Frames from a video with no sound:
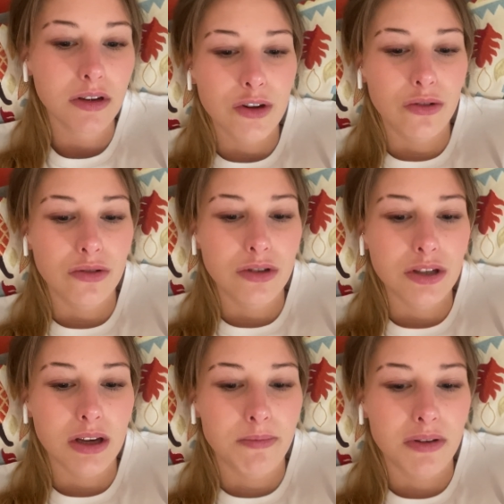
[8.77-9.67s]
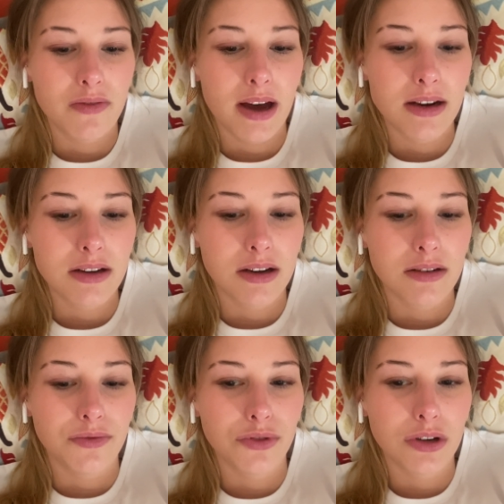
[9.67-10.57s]
Und ich habe privat
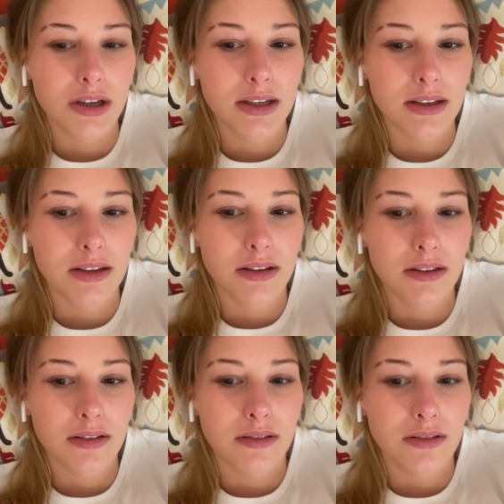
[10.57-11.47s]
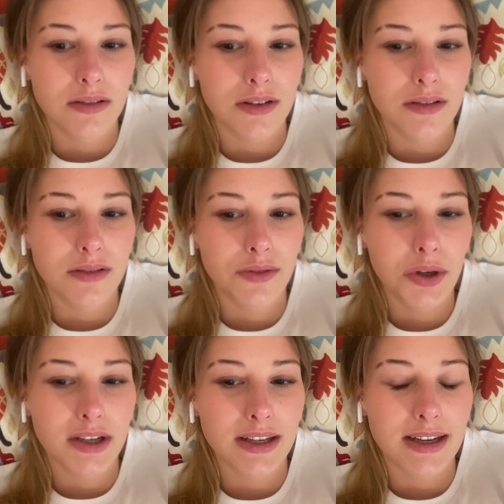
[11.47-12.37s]
gerade wirklich,
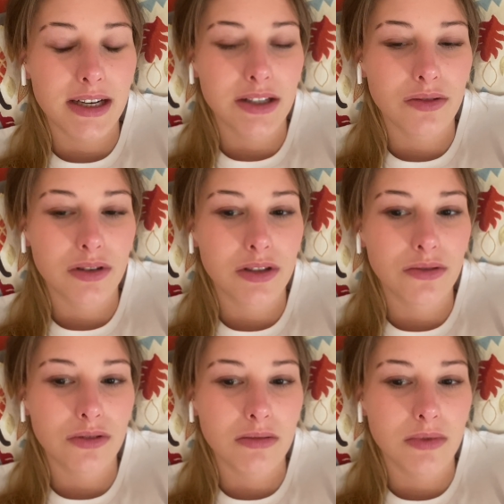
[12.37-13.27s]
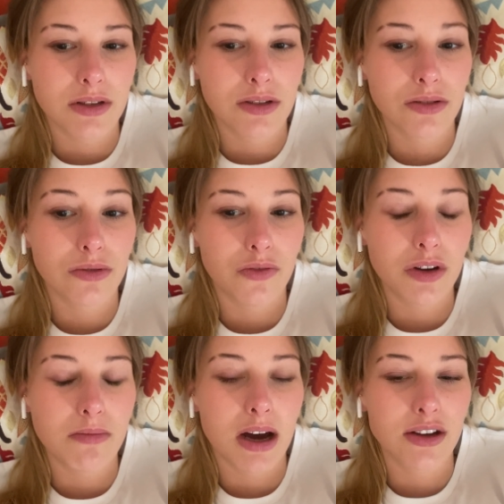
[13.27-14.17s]
wirklich eine Situation, die mir so auf
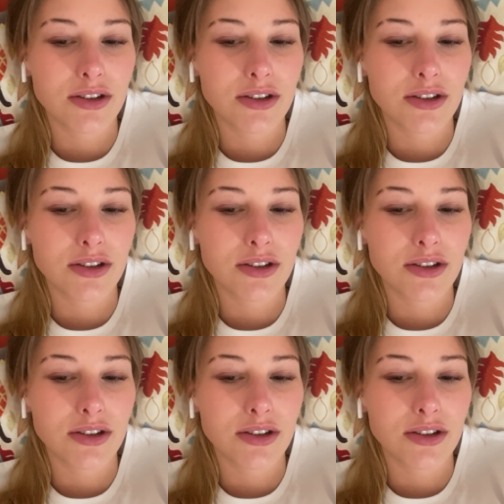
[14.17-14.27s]
den Magen